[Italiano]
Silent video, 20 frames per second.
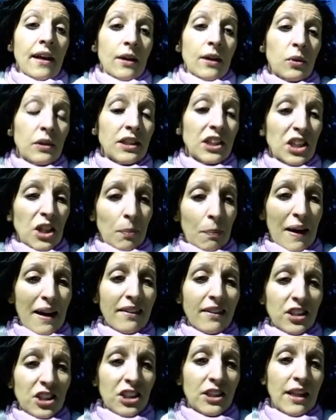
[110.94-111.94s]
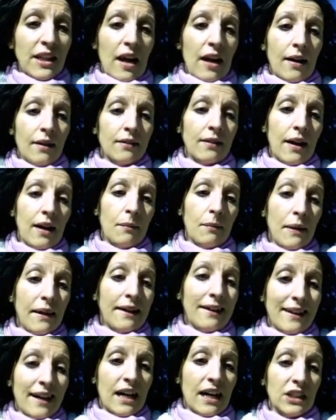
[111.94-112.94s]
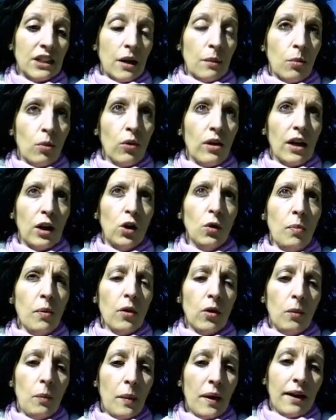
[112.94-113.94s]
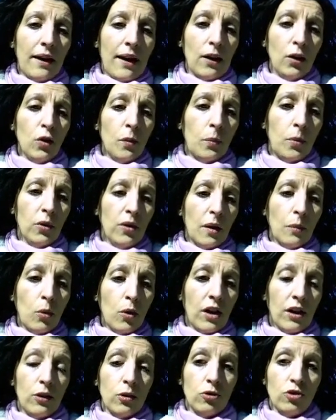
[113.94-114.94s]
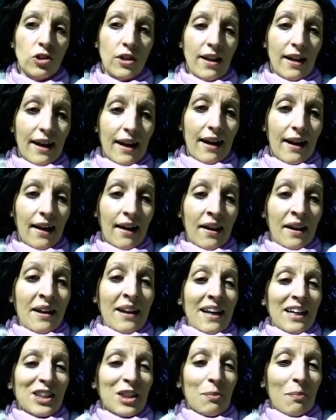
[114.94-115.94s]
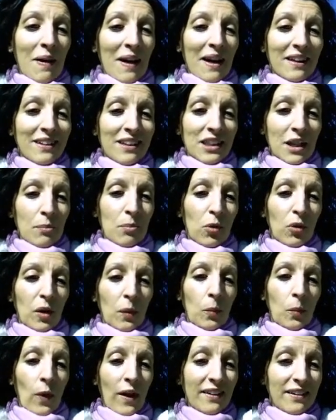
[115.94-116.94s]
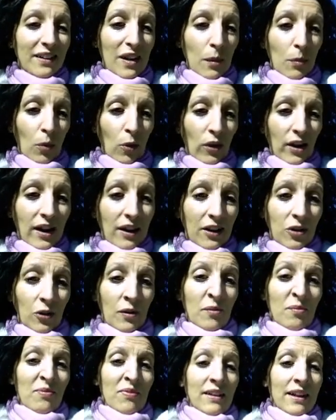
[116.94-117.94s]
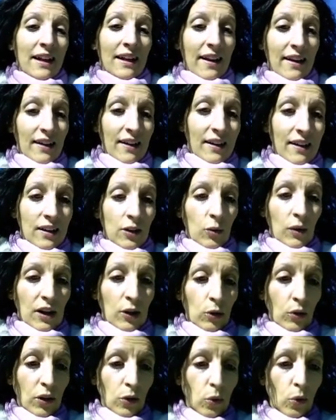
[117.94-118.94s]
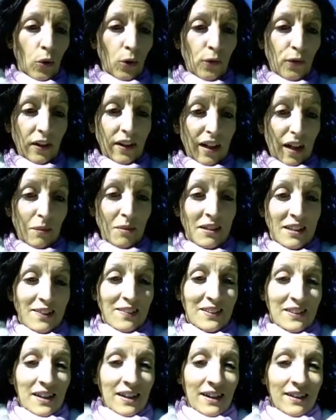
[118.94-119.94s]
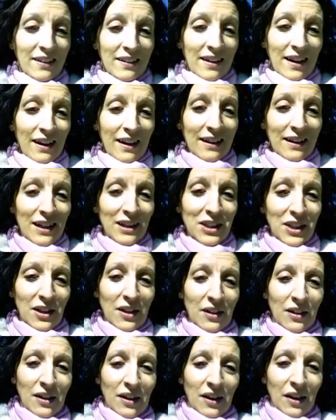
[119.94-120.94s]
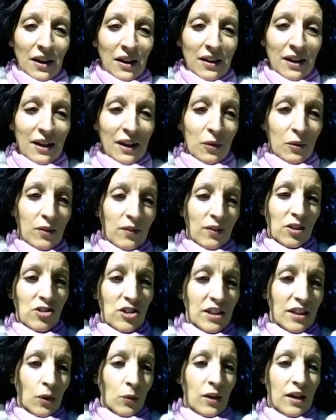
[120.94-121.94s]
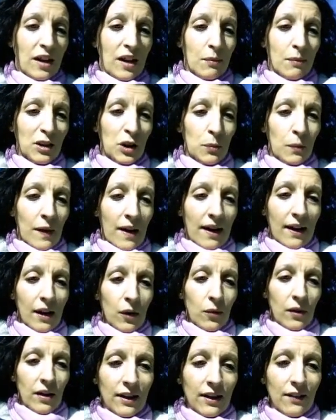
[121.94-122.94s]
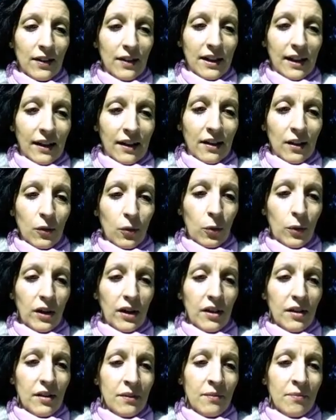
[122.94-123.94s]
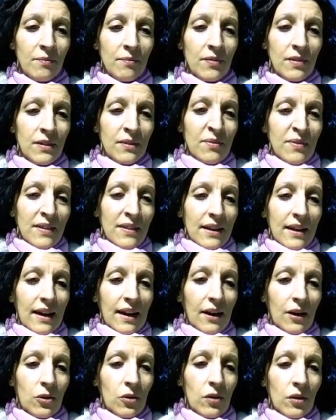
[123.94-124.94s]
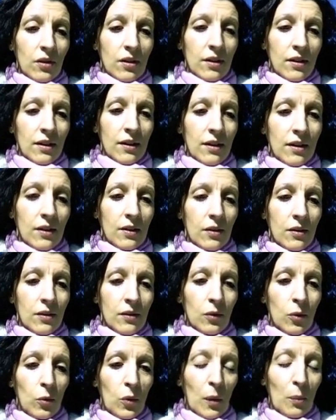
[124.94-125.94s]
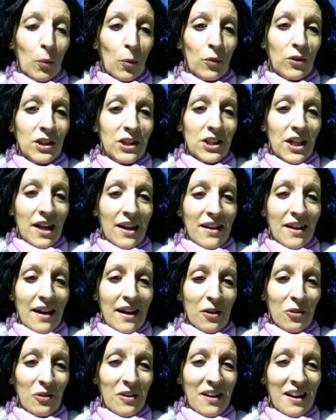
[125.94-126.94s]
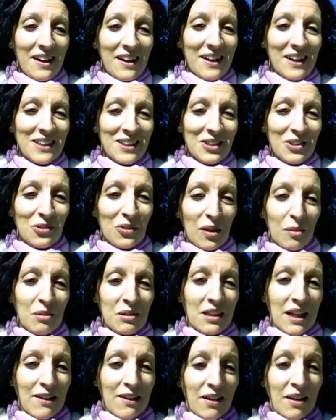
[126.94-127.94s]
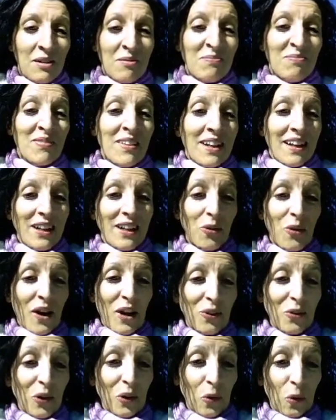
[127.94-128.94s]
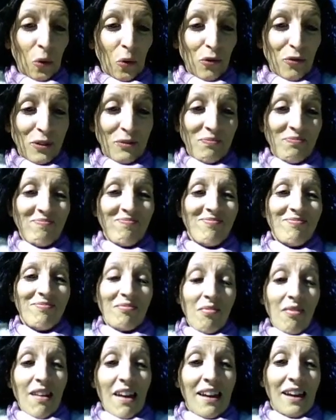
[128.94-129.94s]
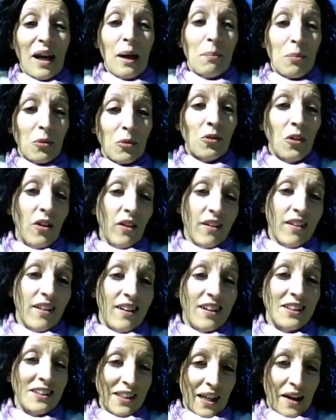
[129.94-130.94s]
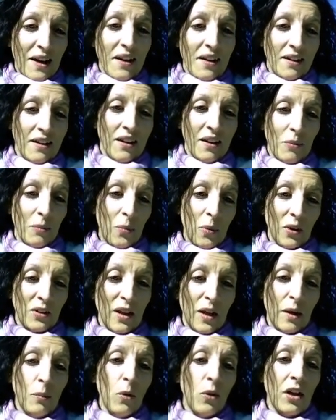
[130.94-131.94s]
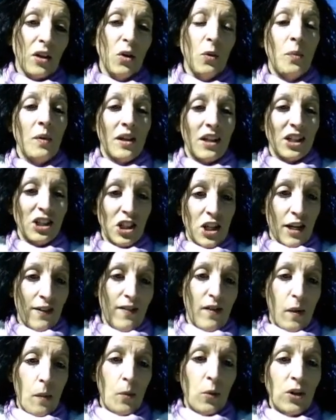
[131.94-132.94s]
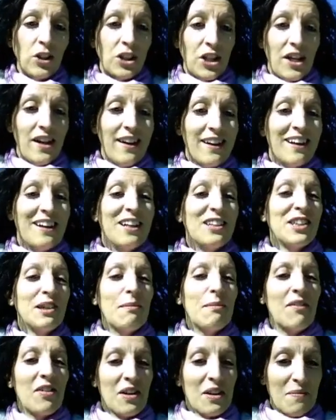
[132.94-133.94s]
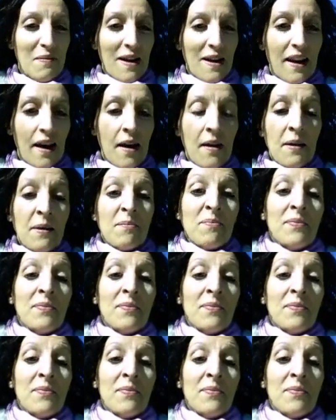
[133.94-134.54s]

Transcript: Quindi se parte sì dalla, dalla main case del borghetto, però parlando poi del borghetto in generale. Se parla ad esempio del poeta del borghetto, che era l'Edoardo Redolfi, che abitava nella, nella casa eh, che è qui vicina, quella alle mie spalle, che vedete qui, ecco, con quei pontesei, ecco, la casa dove abitava l'Edoardo Redolfi che appunto eh, le sta eh, un poeta del Borghetto perché scriveva poesie che le chiamava rimele.